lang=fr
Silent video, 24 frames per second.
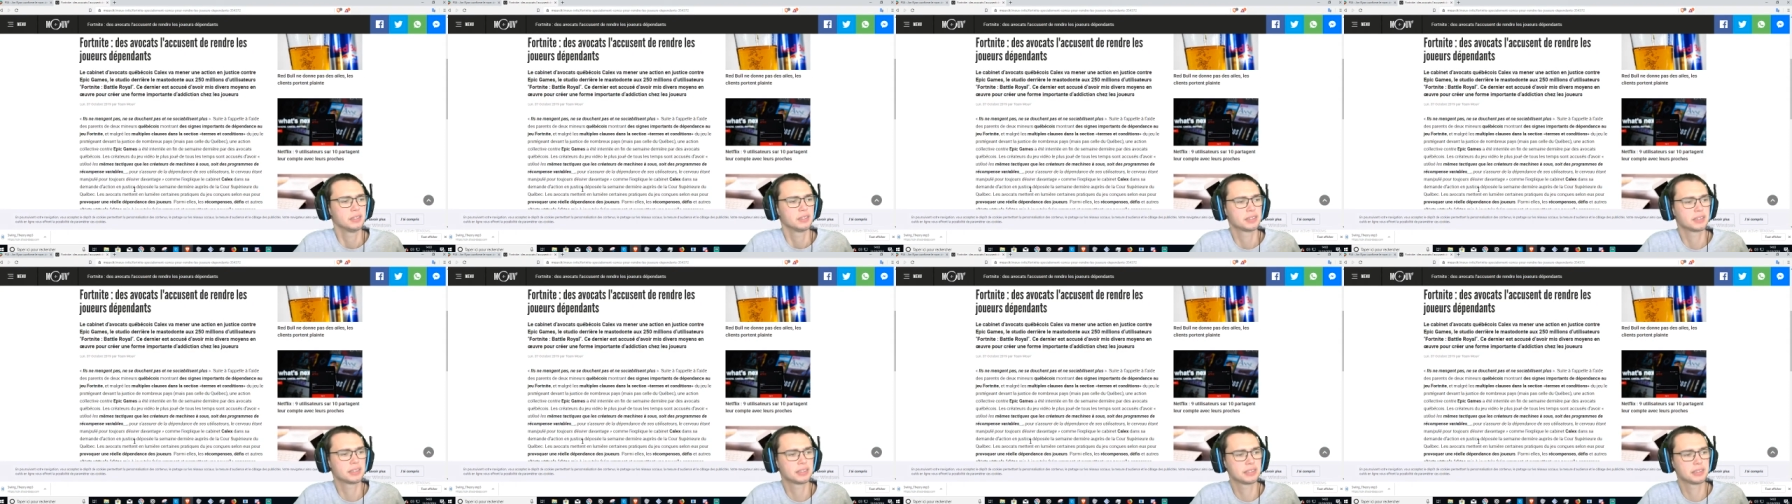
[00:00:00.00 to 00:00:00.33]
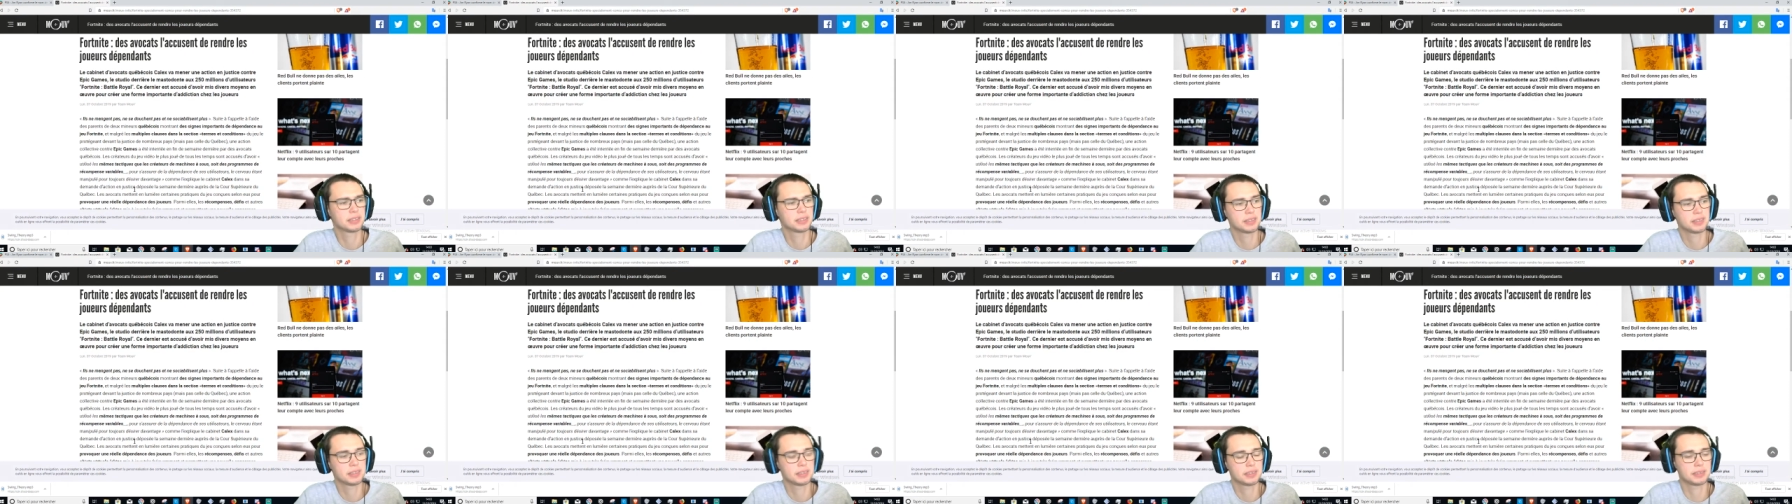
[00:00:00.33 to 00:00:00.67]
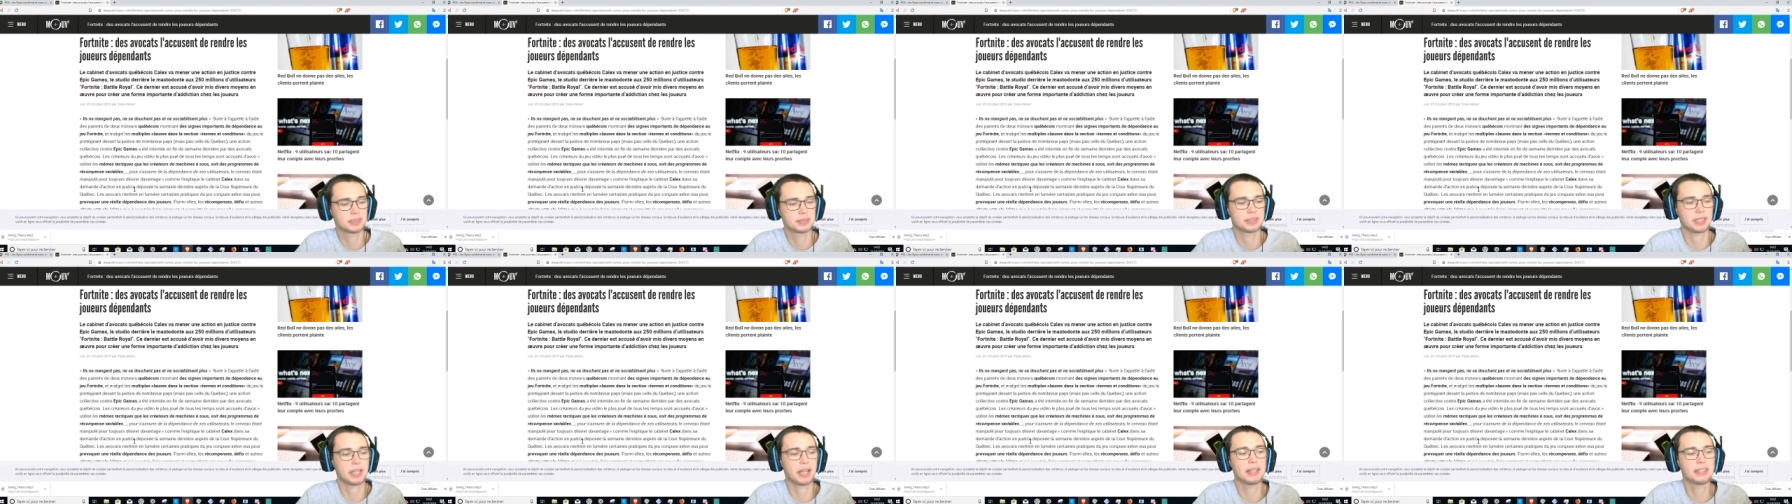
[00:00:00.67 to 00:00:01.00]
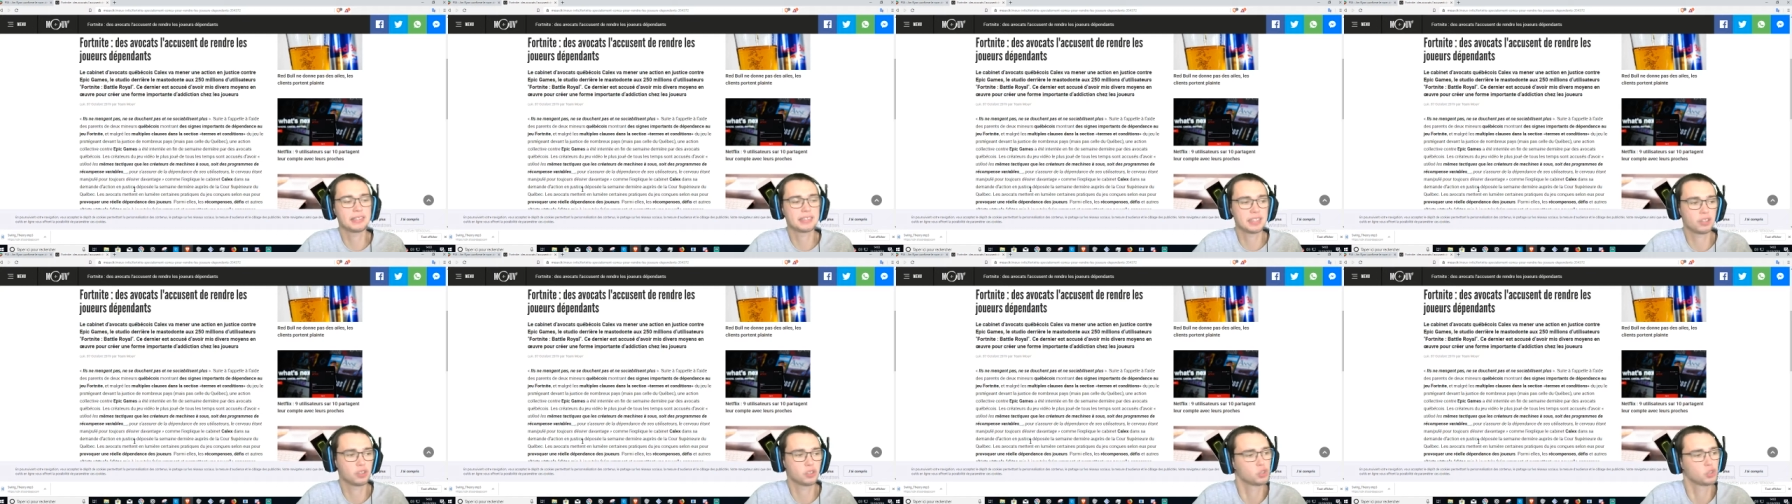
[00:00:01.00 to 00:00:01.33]
C'est vrai
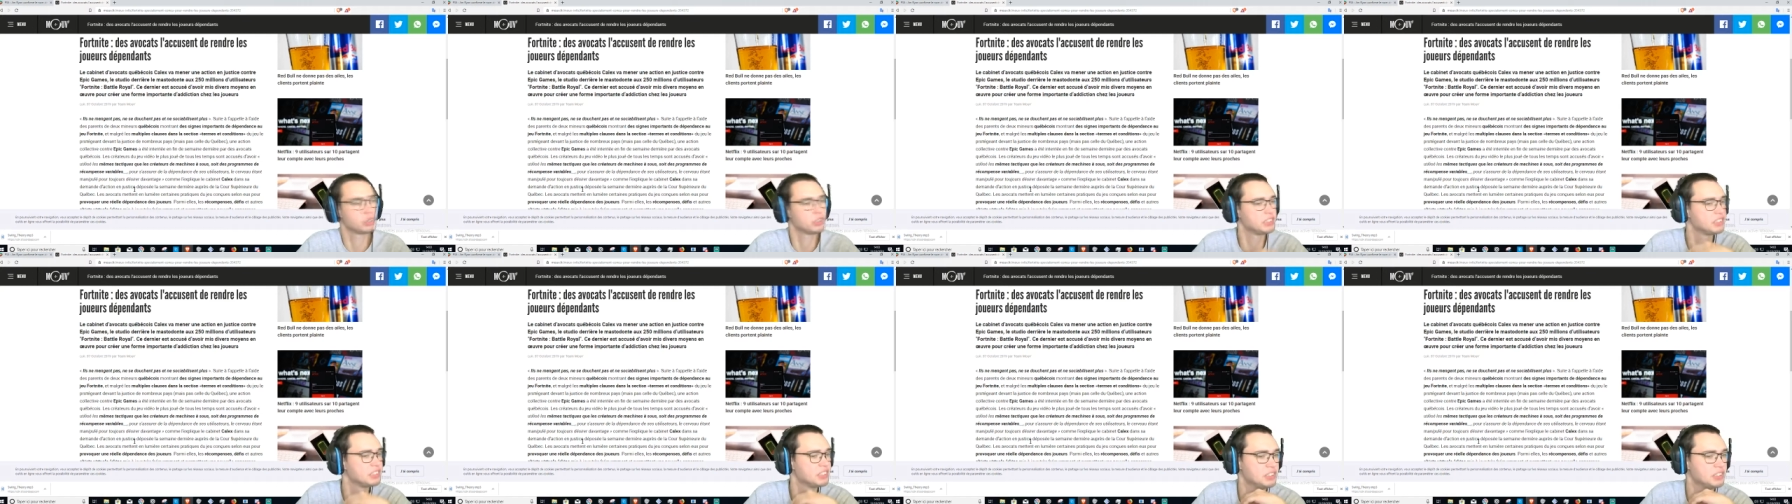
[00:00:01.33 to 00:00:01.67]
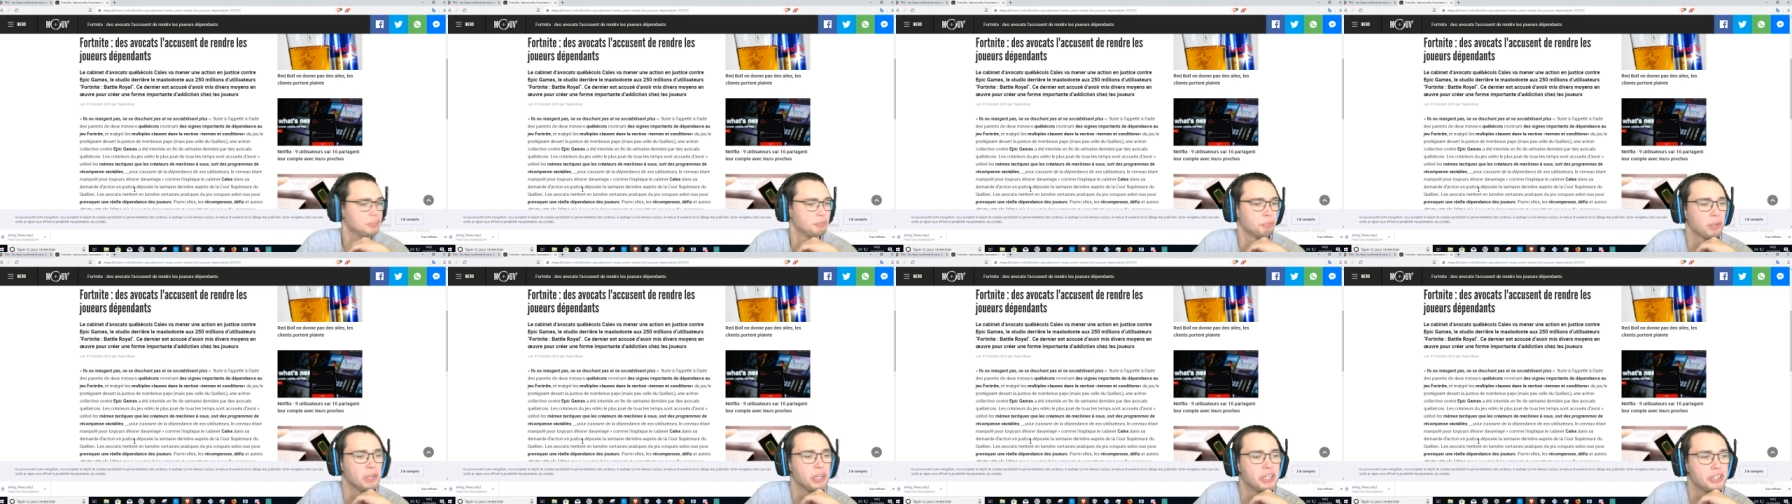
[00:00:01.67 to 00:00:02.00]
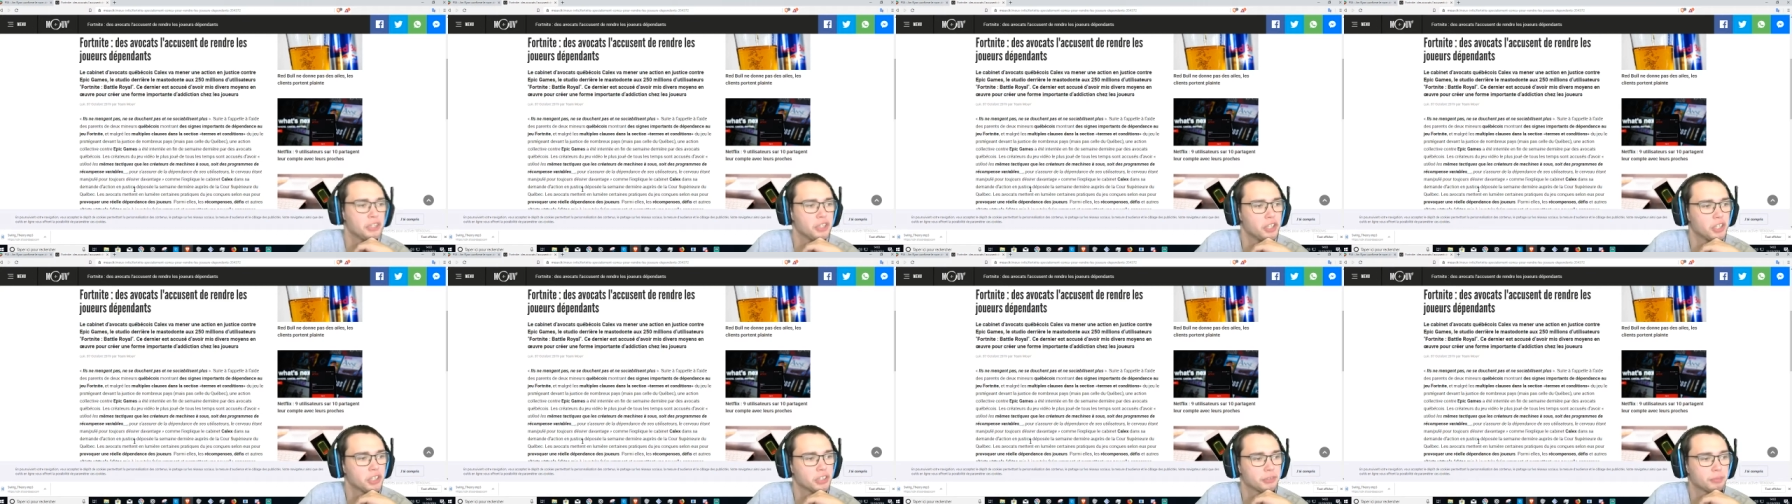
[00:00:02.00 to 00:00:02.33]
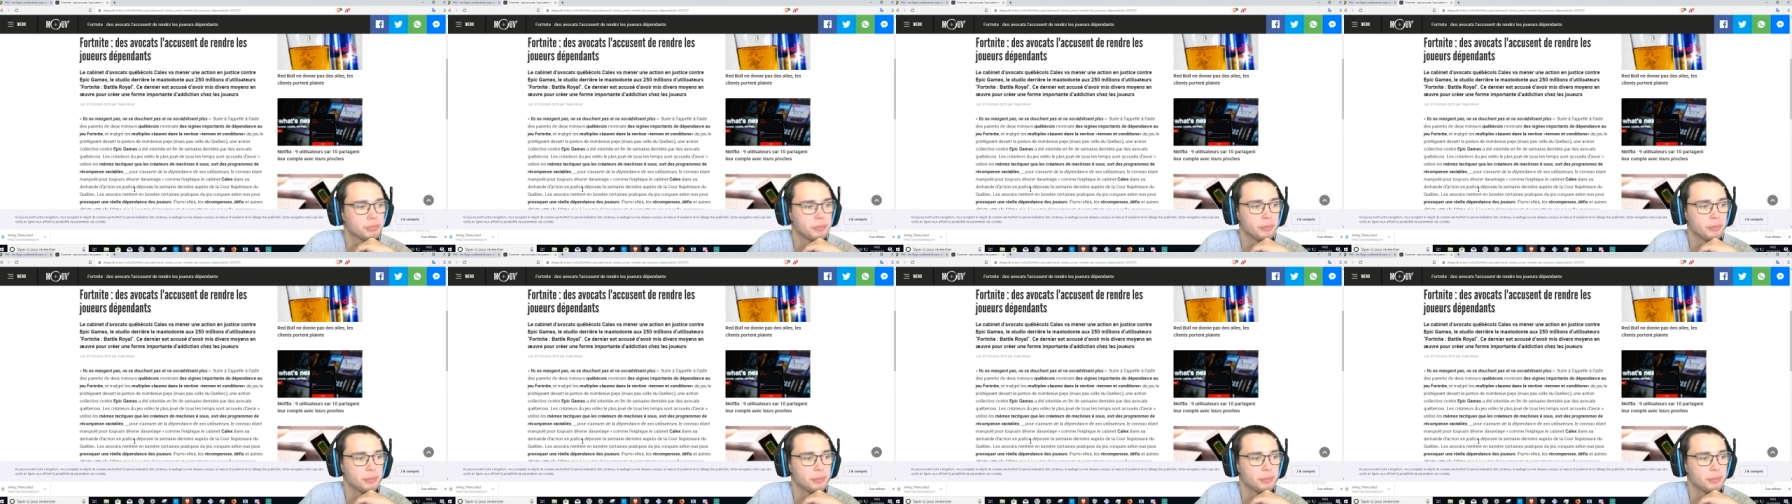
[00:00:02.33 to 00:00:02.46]
que c'est un jeu addictif pour les gosses,